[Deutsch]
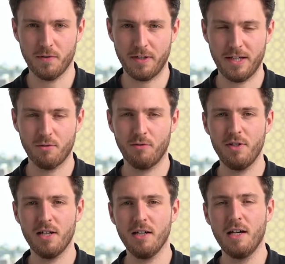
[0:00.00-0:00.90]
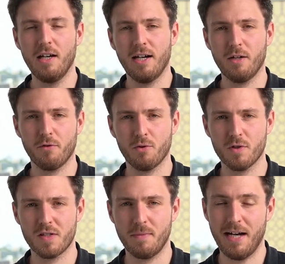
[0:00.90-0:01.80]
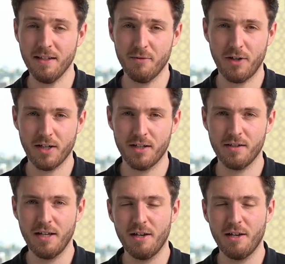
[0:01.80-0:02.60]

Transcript: Ja, Q4 hat vor kurzem angefangen.